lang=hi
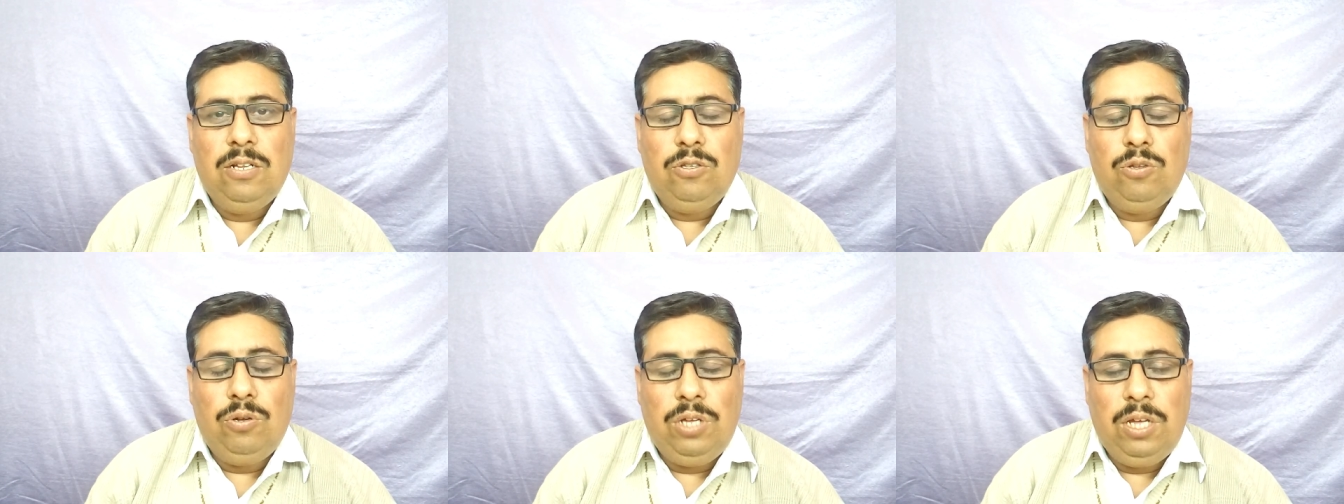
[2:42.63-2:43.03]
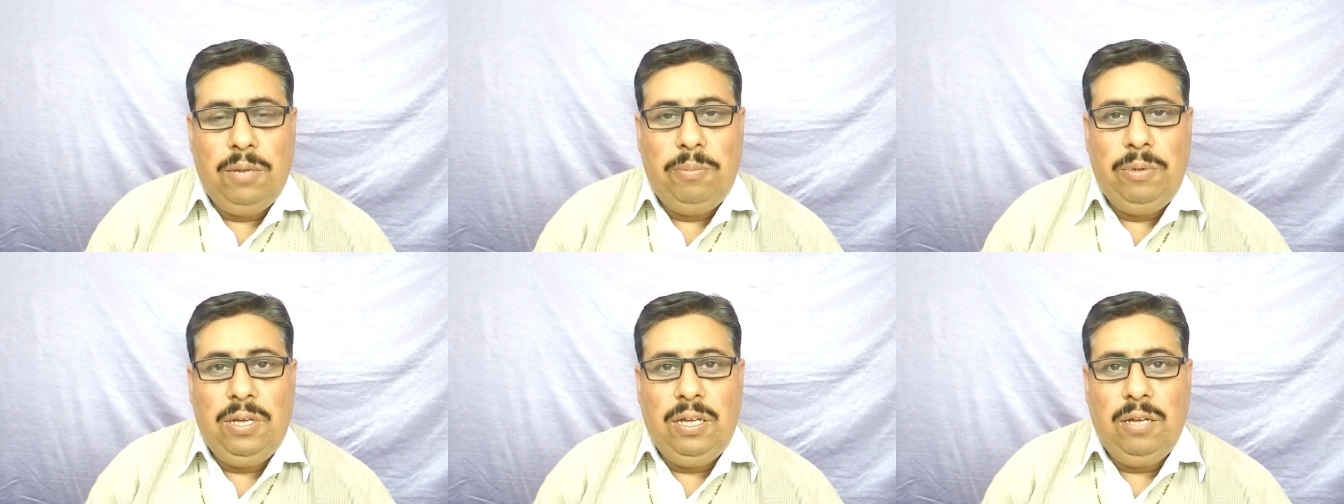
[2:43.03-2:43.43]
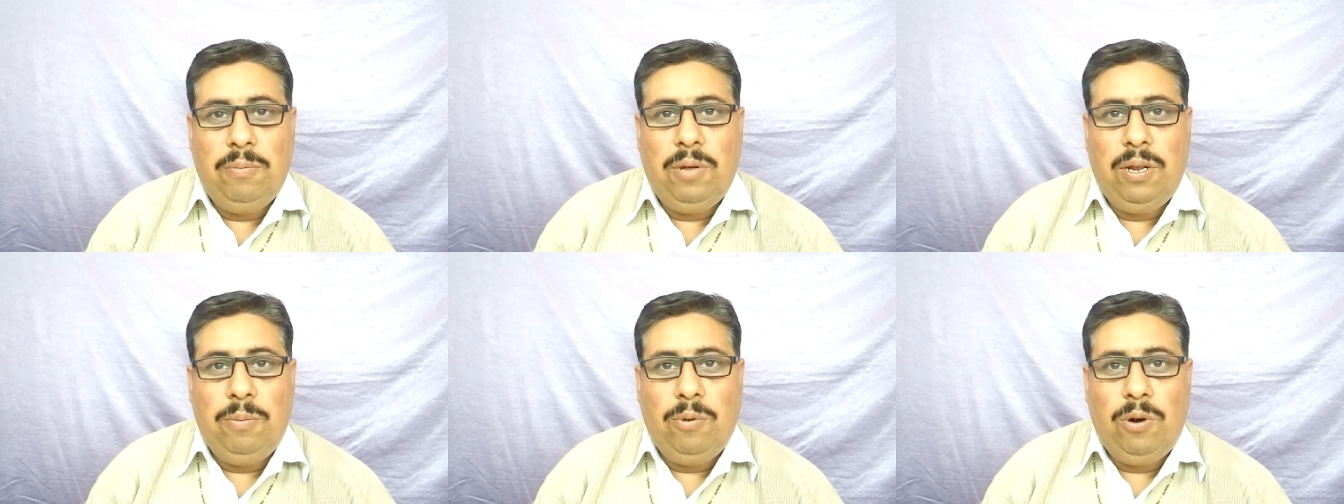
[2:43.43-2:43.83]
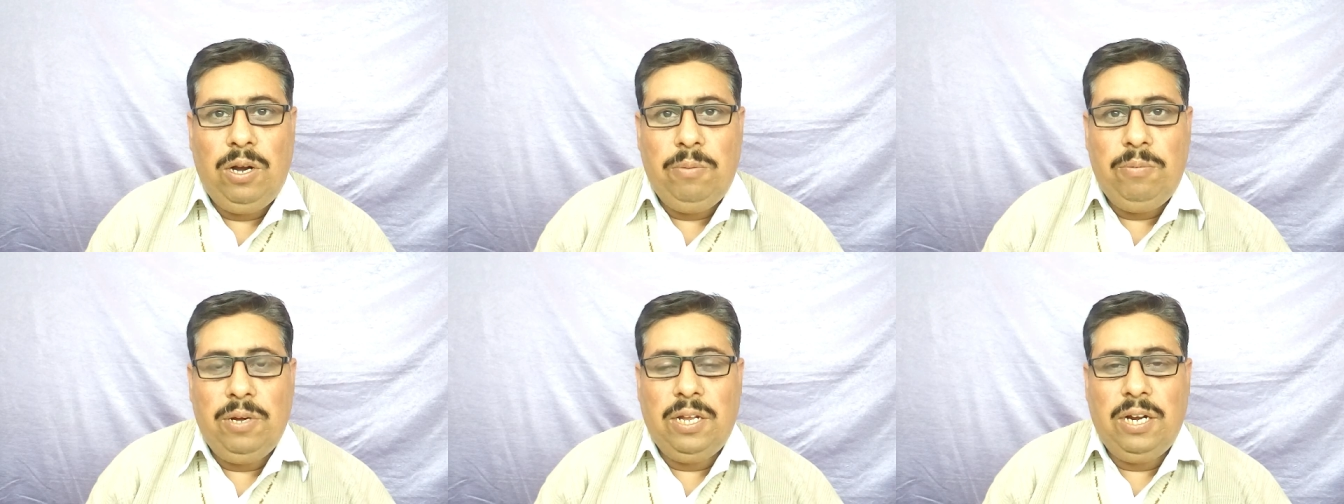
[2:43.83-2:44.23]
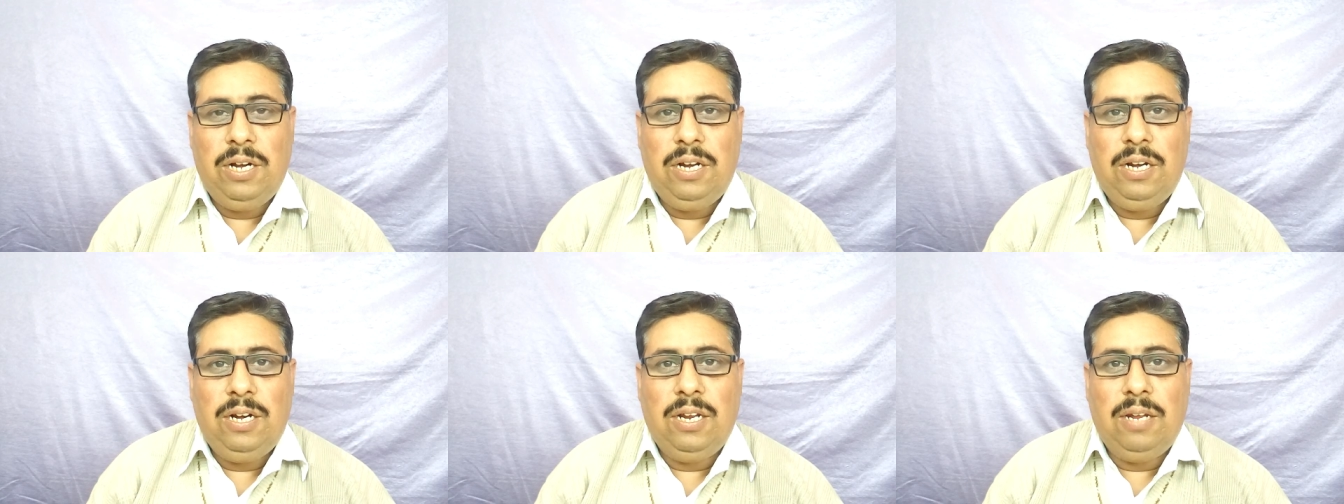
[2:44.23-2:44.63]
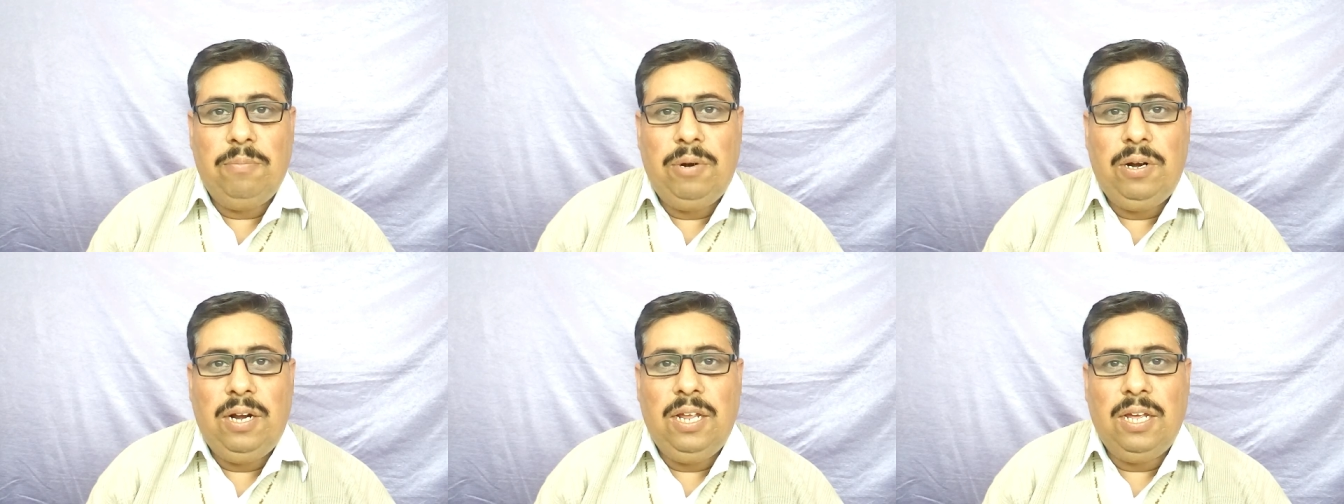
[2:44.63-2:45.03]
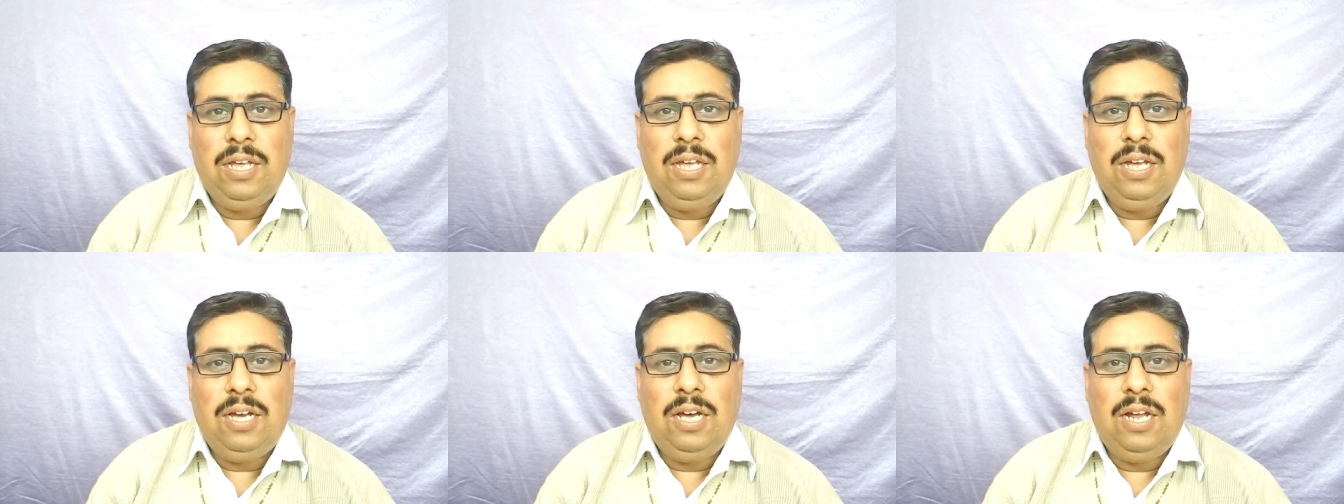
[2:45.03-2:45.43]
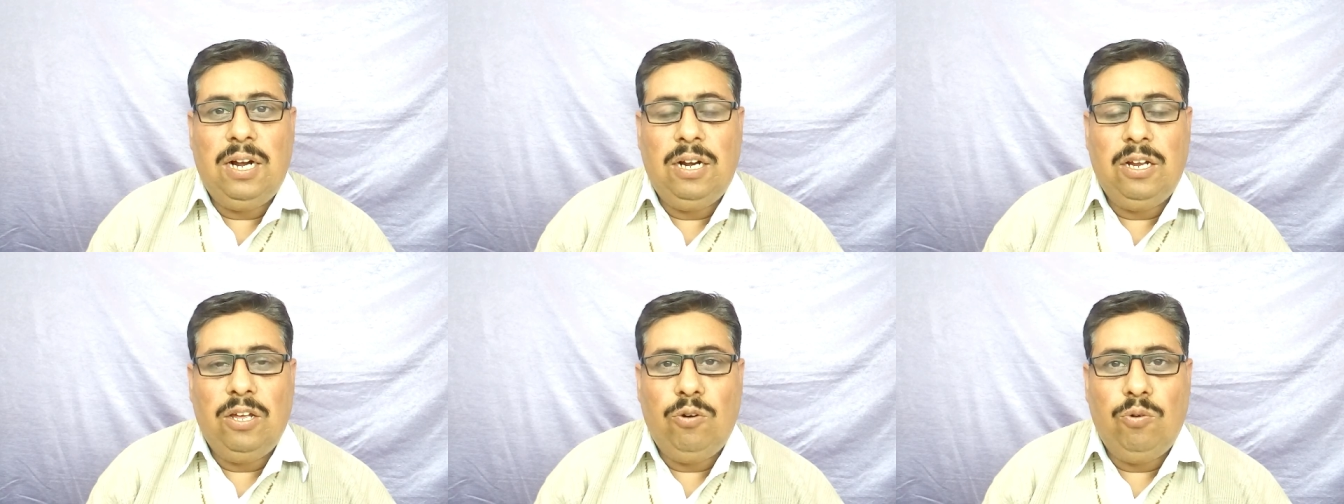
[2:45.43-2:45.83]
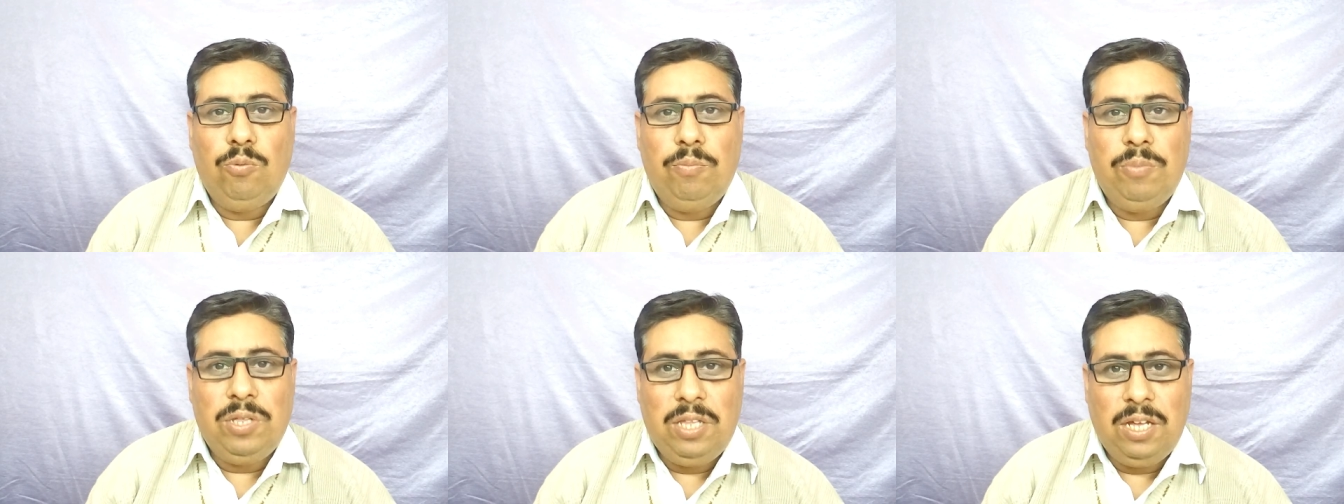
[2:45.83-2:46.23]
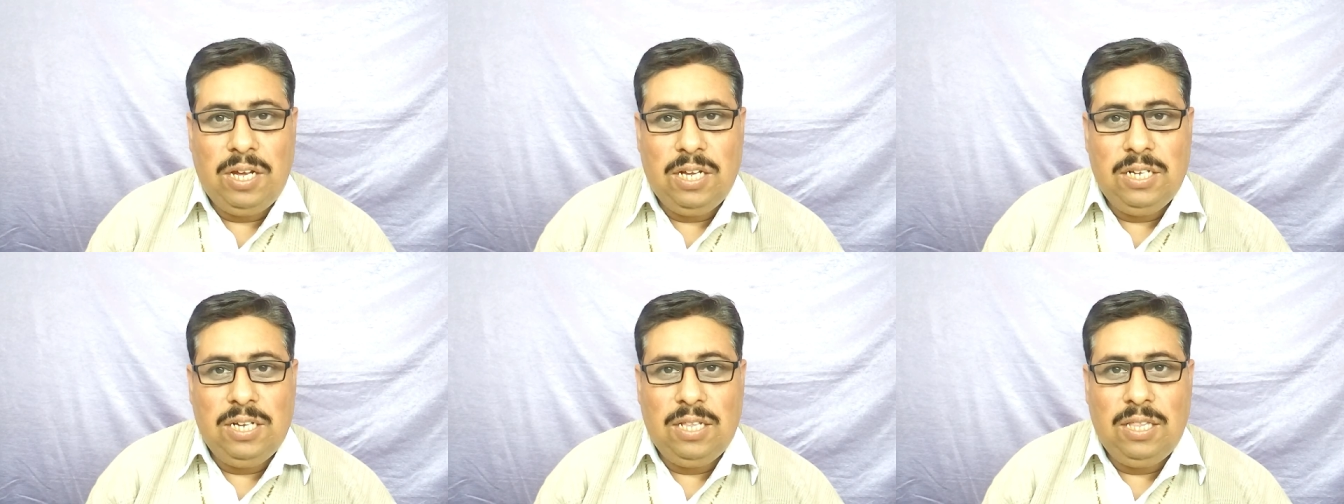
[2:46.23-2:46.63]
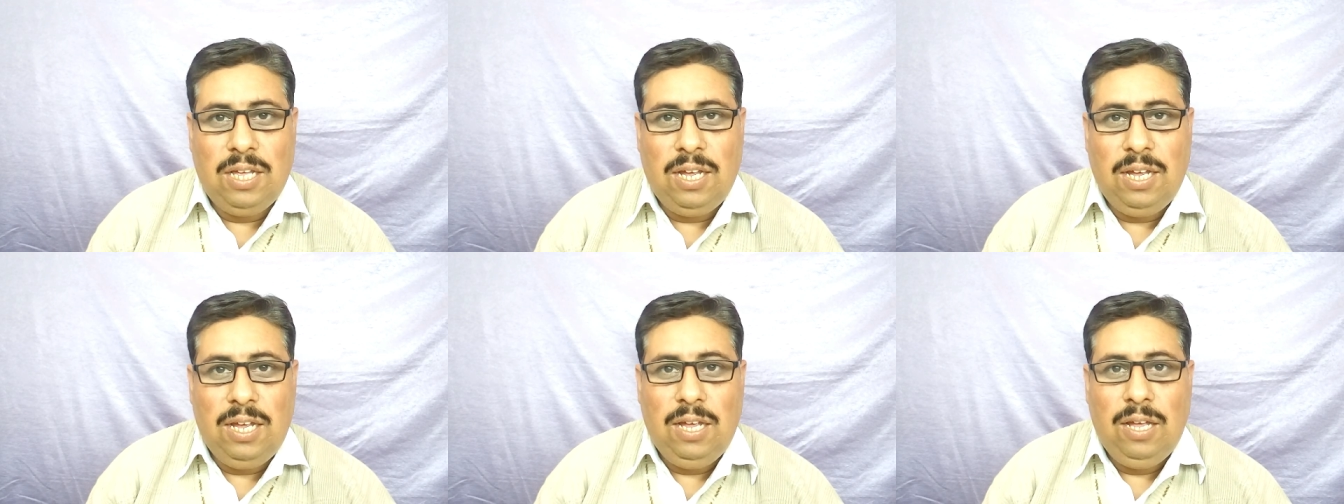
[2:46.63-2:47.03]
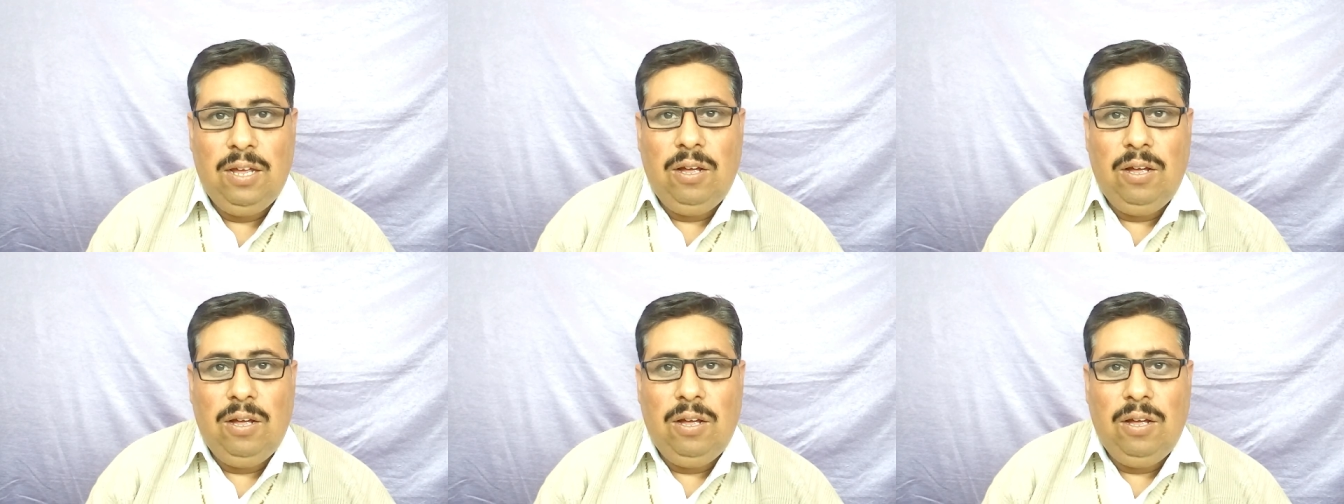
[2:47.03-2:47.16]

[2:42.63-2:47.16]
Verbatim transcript: तो ये भी हमारी बॉडी में क्रिएटिन के बढ़ने के कारण के रूप में देखा जाता है